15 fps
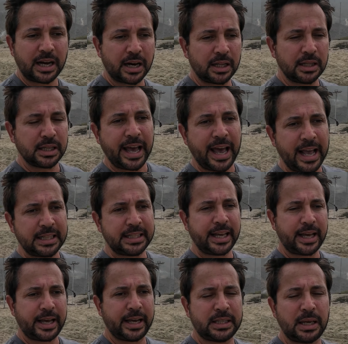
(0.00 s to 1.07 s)
aralık
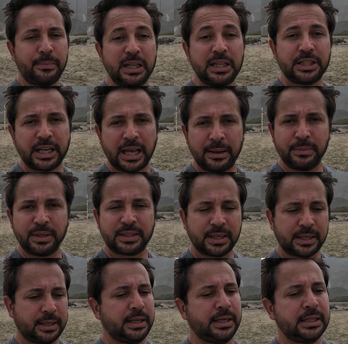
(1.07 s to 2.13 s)
elde
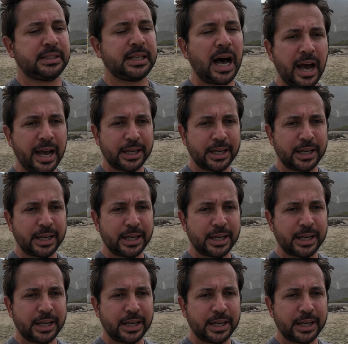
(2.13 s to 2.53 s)
edebileceğimizi iddia